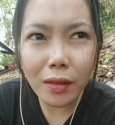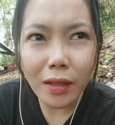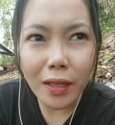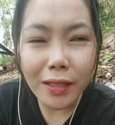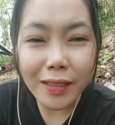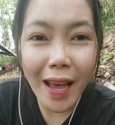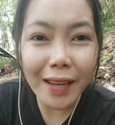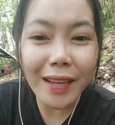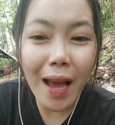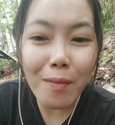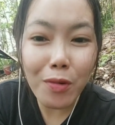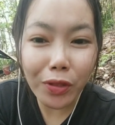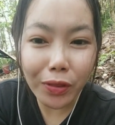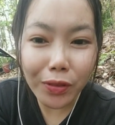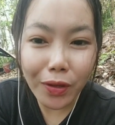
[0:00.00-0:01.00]

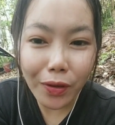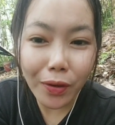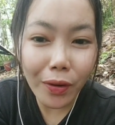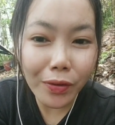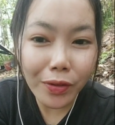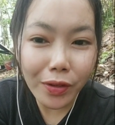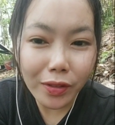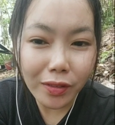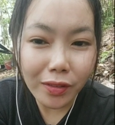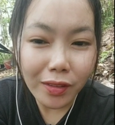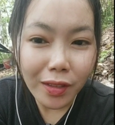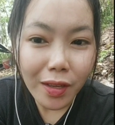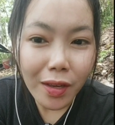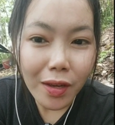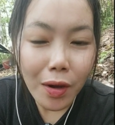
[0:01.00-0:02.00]
dadamot diolo dot
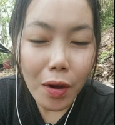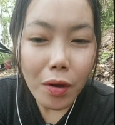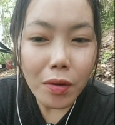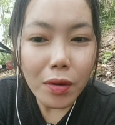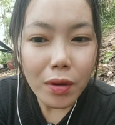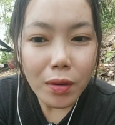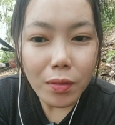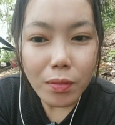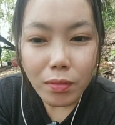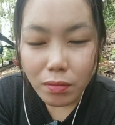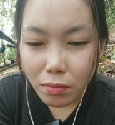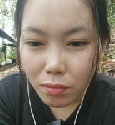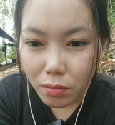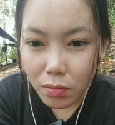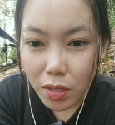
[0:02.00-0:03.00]

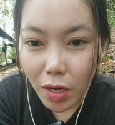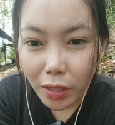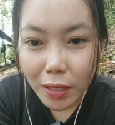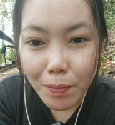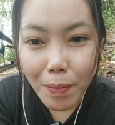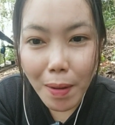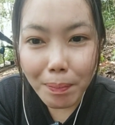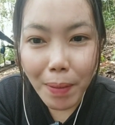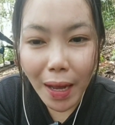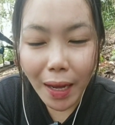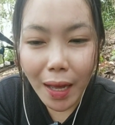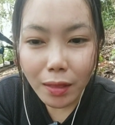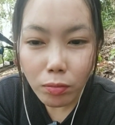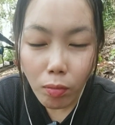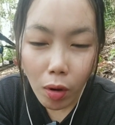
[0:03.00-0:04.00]
minogi
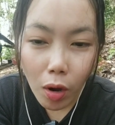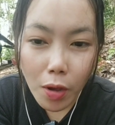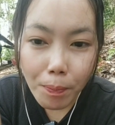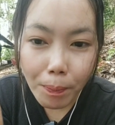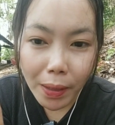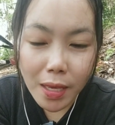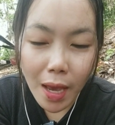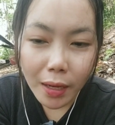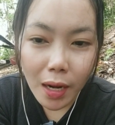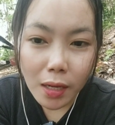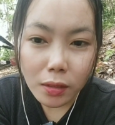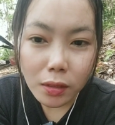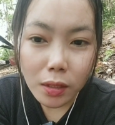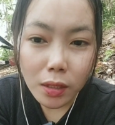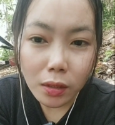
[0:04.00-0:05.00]
papakat mengoi
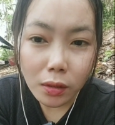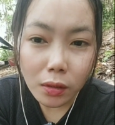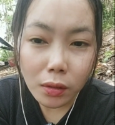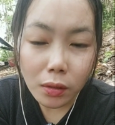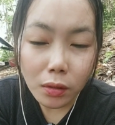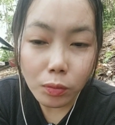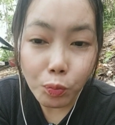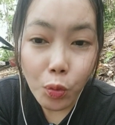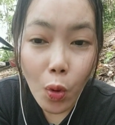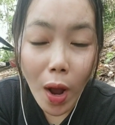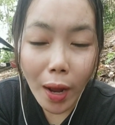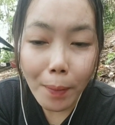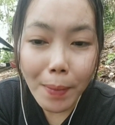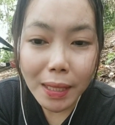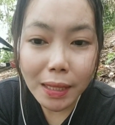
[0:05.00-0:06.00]
panyarang di
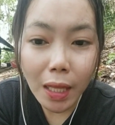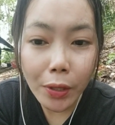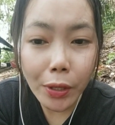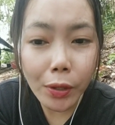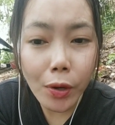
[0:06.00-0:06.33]
puak mantada